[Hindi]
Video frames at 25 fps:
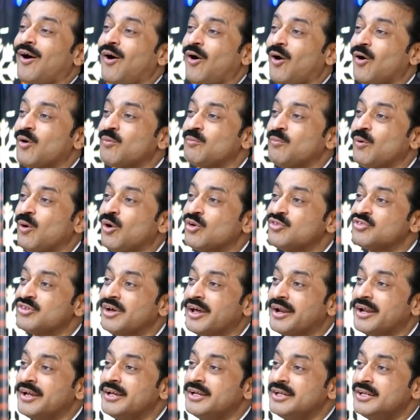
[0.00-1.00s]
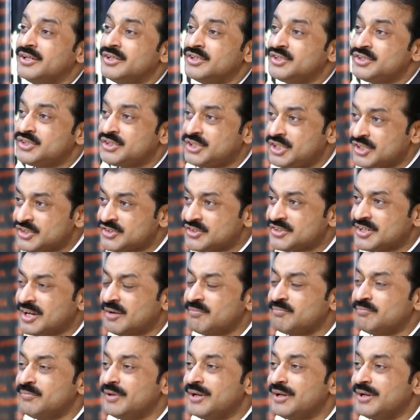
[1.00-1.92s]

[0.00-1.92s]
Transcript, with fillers: और बहुत सारे सिस्टम